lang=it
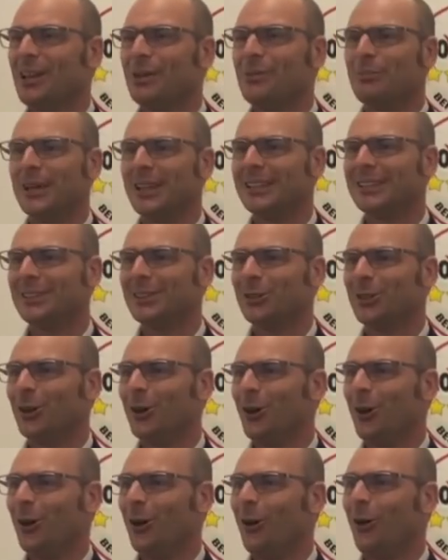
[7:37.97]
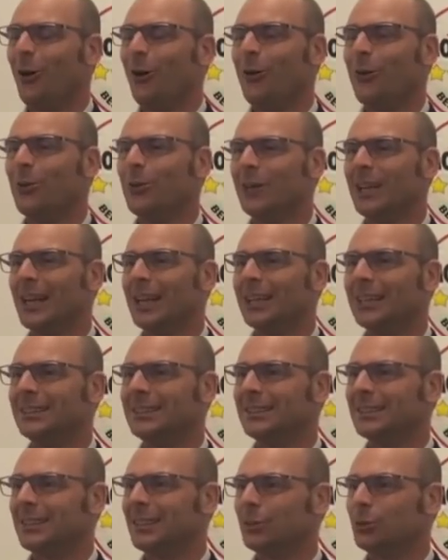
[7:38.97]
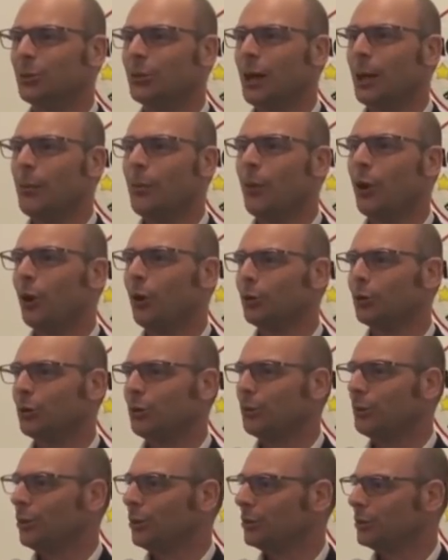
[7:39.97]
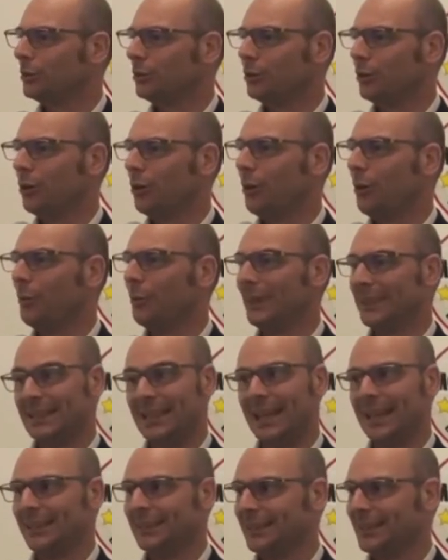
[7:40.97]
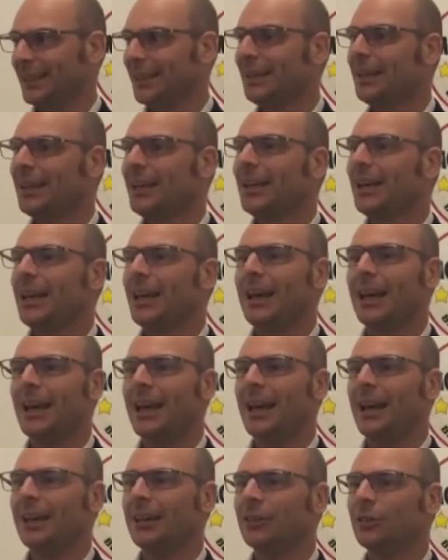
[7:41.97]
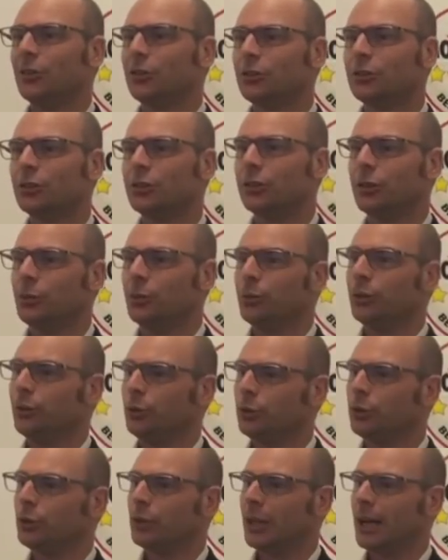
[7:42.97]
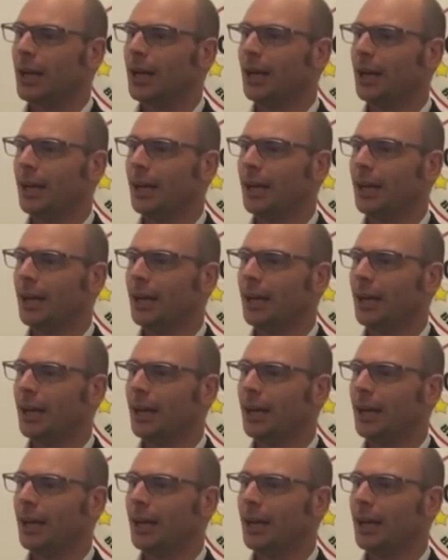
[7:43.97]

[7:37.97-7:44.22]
penso, una legislatura molto molto pesante e non so se lui riuscirà